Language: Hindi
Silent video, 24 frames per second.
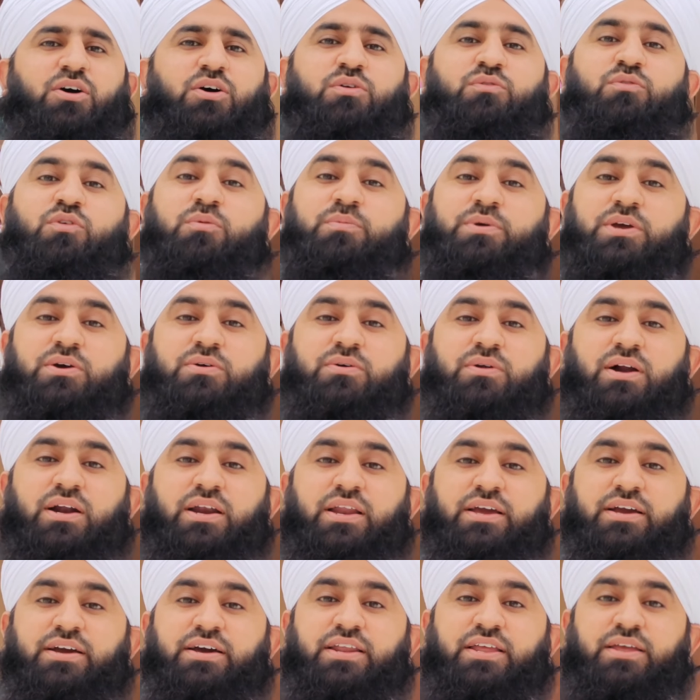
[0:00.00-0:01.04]
और वो भी
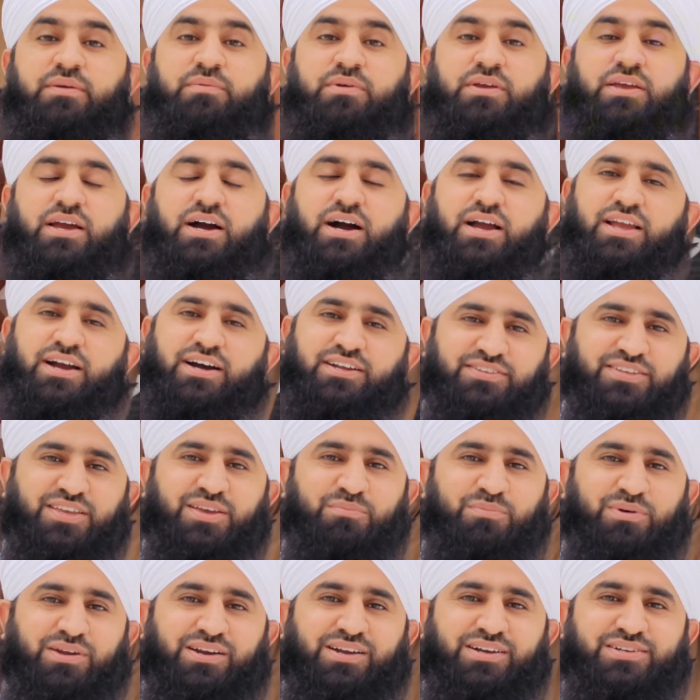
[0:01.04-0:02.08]
कुरान करीम की आयात
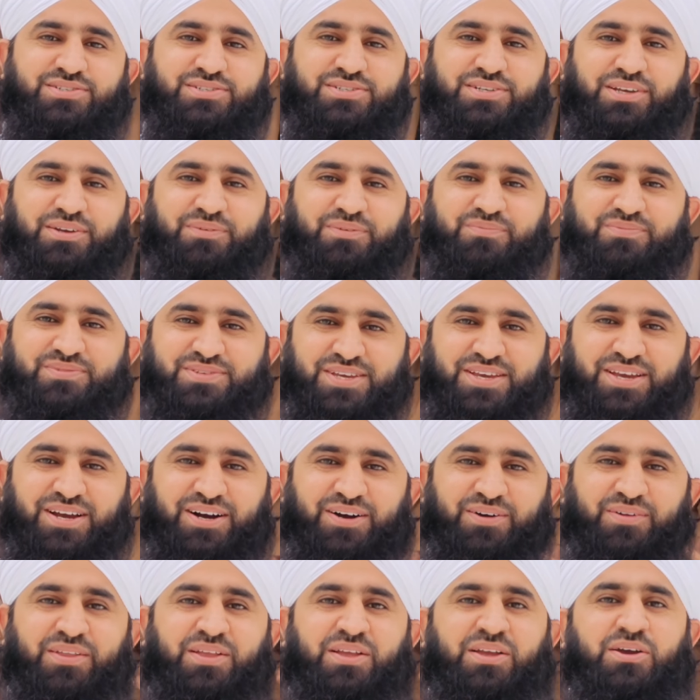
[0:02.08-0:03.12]
की बरकत से जी हाँ